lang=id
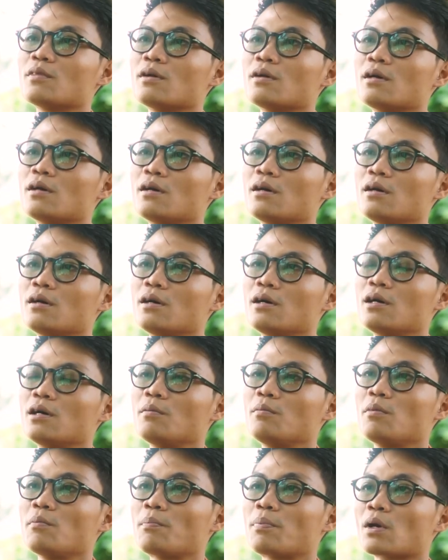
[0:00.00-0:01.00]
uh,
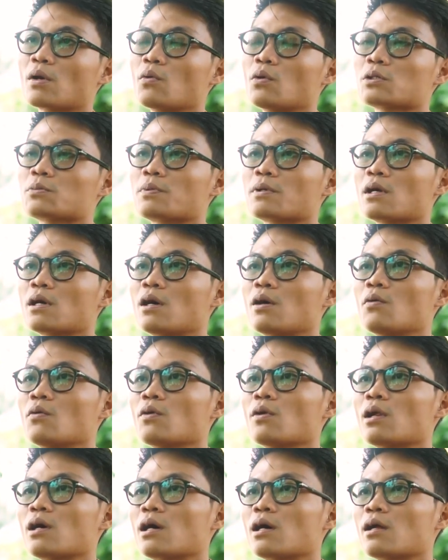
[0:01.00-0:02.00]
memperluas
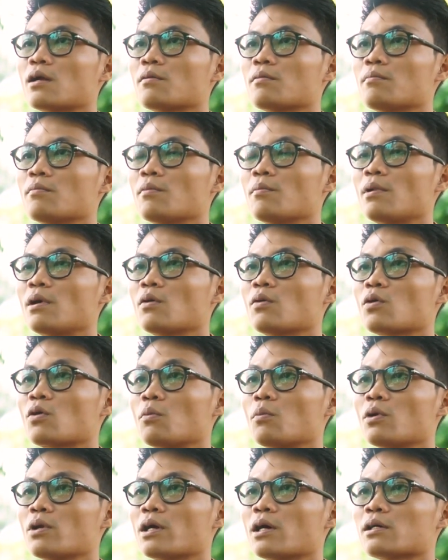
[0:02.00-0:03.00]
pergaulan, membangun
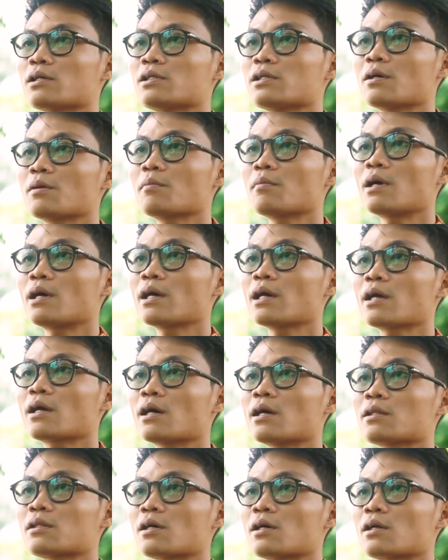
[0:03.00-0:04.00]
komunikasi yang baik
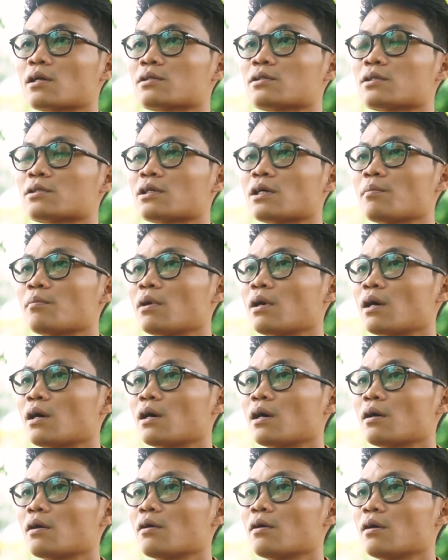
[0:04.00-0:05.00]
antar
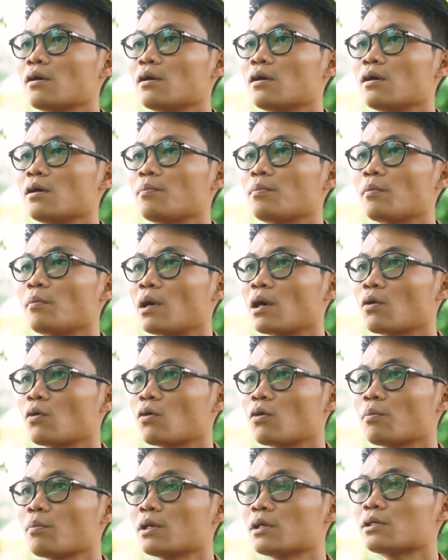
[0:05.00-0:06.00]
sesama uh,
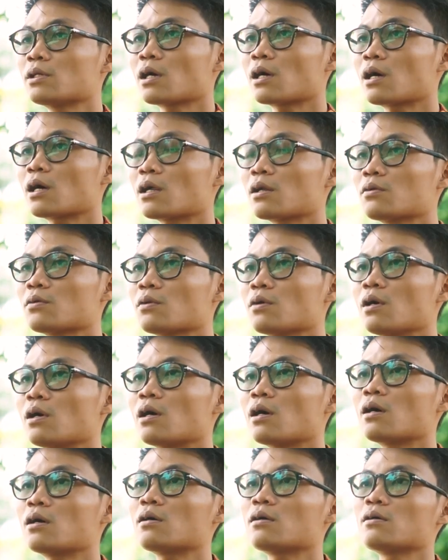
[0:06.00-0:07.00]
pemangku kebijakan
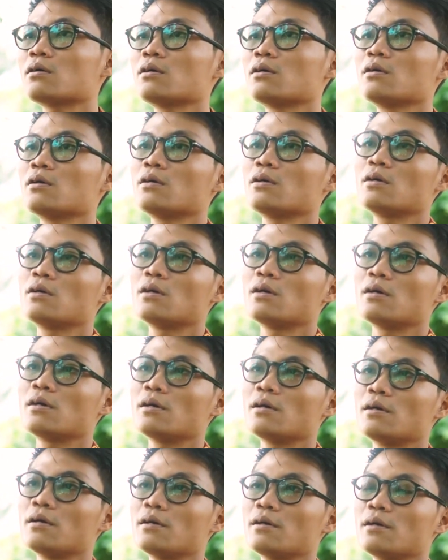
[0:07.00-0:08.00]
juga.
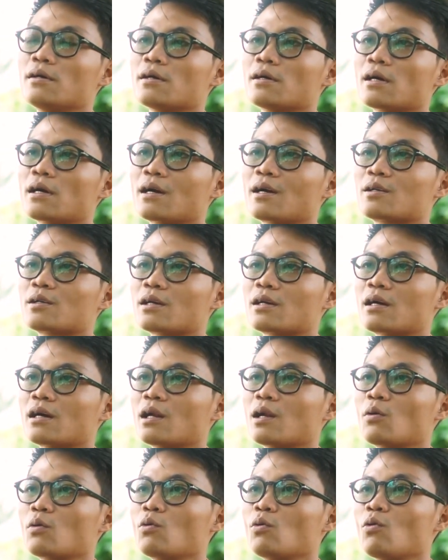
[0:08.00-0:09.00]
Uh,
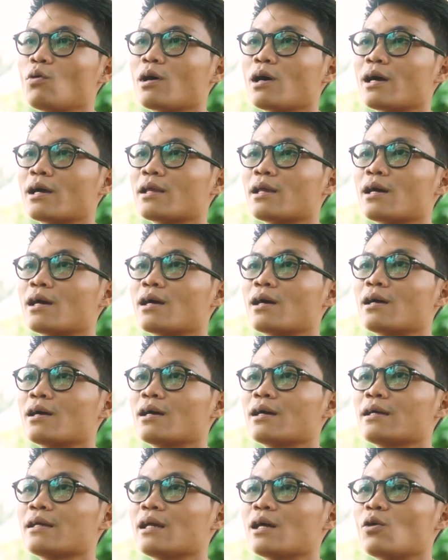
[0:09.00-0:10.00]
kalau dukanya
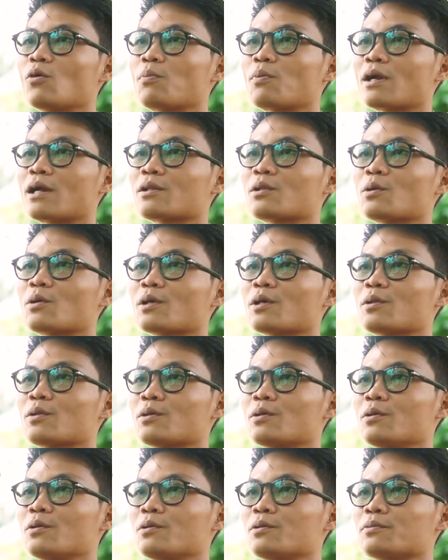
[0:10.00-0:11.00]
ya operator
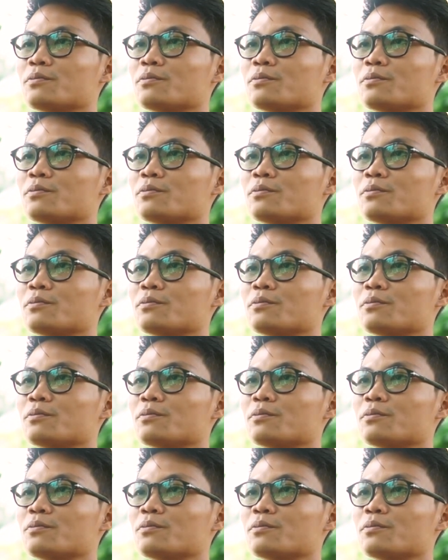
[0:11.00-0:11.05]
itu